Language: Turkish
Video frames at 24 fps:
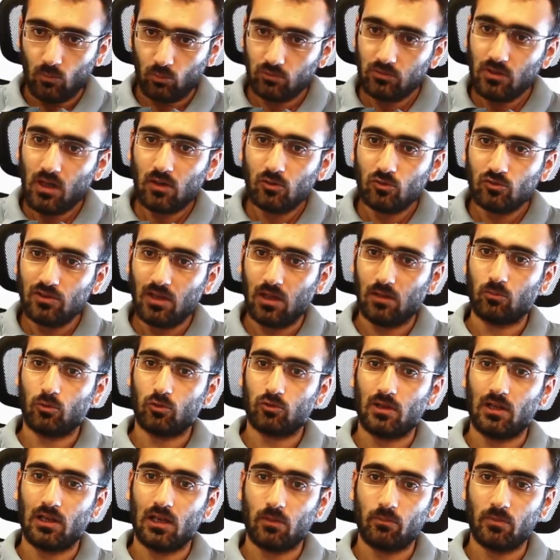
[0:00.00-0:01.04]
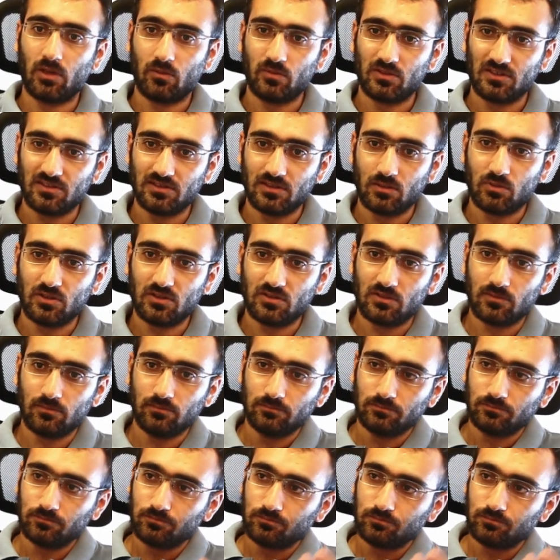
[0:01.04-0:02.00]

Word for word: Bunlar güzel modellemek. Size bir